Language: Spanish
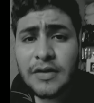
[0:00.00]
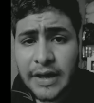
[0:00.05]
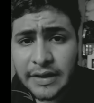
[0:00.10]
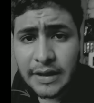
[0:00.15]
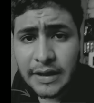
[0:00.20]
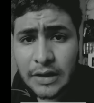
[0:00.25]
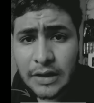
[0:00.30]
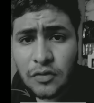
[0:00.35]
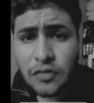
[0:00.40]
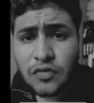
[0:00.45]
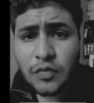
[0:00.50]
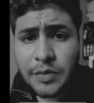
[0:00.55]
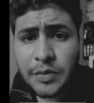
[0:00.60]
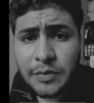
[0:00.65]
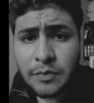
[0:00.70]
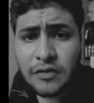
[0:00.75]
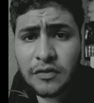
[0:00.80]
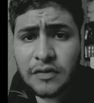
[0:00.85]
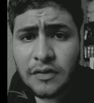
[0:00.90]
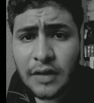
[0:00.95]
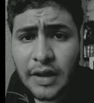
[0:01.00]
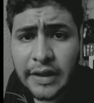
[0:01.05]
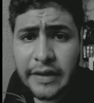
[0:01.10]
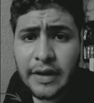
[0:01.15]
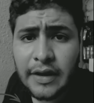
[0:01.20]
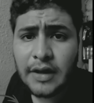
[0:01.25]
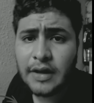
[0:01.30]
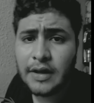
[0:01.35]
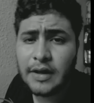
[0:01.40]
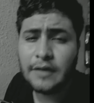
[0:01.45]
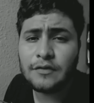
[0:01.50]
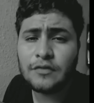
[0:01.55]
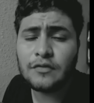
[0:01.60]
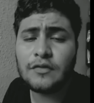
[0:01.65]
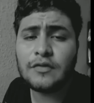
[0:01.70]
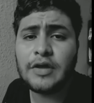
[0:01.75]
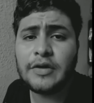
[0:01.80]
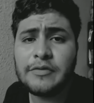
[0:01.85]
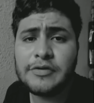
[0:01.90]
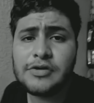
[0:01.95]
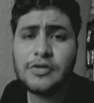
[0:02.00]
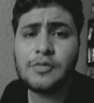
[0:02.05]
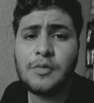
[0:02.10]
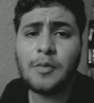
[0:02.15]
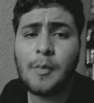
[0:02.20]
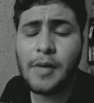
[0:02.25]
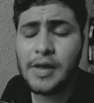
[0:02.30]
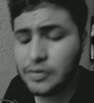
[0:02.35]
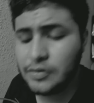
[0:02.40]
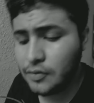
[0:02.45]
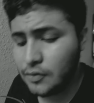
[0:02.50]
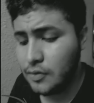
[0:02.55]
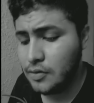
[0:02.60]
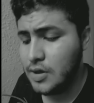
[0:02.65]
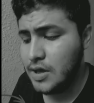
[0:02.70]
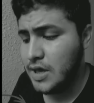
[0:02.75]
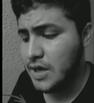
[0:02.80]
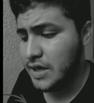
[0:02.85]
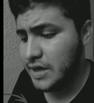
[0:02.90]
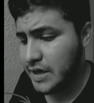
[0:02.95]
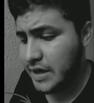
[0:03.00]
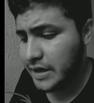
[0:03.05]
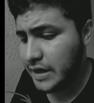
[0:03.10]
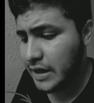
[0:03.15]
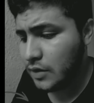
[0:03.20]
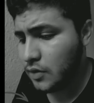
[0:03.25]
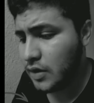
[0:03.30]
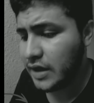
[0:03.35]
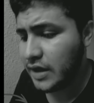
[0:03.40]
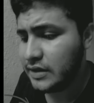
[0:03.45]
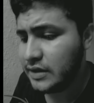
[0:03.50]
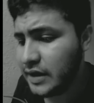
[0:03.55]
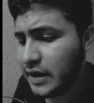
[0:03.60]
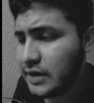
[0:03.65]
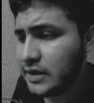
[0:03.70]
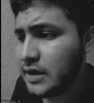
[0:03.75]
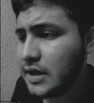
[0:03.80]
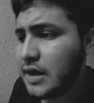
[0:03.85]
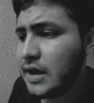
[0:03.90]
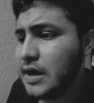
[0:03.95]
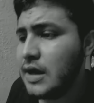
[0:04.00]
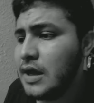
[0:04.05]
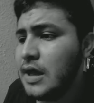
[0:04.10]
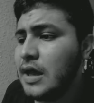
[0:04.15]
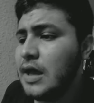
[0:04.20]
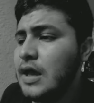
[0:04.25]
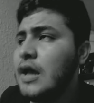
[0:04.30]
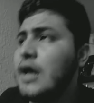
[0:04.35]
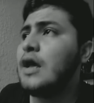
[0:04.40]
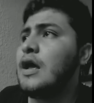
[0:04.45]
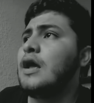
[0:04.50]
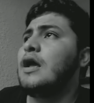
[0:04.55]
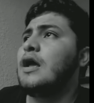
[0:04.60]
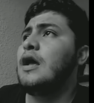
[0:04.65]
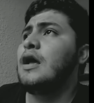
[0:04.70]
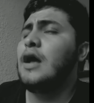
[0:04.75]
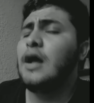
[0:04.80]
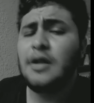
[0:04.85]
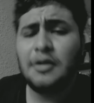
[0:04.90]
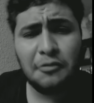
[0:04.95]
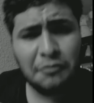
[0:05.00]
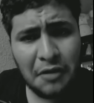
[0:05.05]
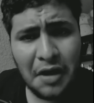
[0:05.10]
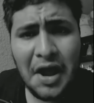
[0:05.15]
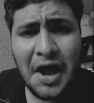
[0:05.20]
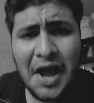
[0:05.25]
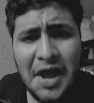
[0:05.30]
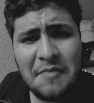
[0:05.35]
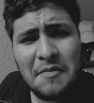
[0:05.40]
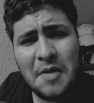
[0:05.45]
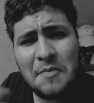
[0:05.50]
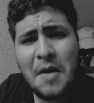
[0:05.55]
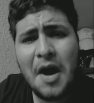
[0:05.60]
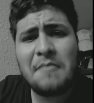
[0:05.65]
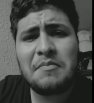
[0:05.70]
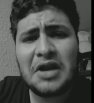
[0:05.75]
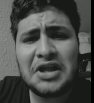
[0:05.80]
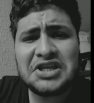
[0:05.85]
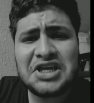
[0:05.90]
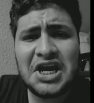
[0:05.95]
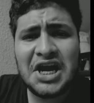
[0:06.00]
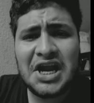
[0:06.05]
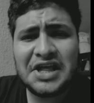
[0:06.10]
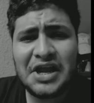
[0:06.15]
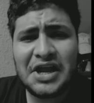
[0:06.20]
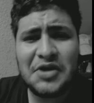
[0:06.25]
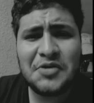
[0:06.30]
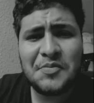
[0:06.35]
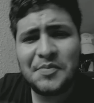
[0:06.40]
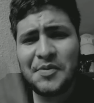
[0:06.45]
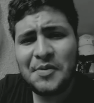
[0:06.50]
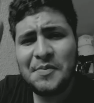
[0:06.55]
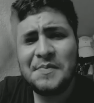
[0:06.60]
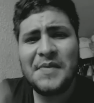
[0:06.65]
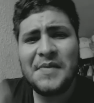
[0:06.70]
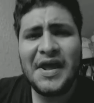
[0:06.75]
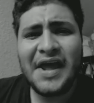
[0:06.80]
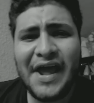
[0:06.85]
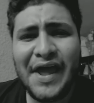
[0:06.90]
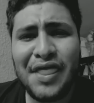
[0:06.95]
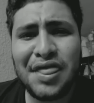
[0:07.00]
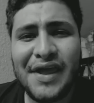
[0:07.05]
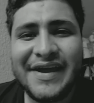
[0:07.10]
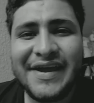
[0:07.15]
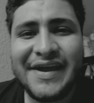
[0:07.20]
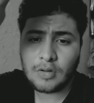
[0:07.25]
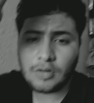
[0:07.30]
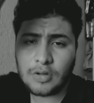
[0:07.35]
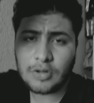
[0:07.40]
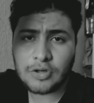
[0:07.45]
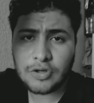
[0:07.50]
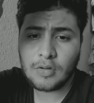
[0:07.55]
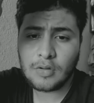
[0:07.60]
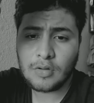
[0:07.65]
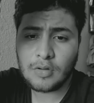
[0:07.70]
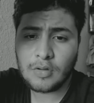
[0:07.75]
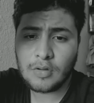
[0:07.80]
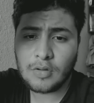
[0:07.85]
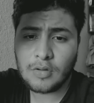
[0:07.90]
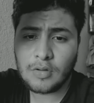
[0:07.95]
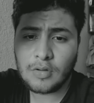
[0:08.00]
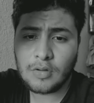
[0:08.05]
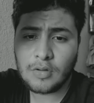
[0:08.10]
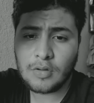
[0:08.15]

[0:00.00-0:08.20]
Huicho viendo que Chacorta en sus historias dice que publicara el material de Huicho, vuelve a enviar otro citatorio y al tercer día lo vuelve a hacer.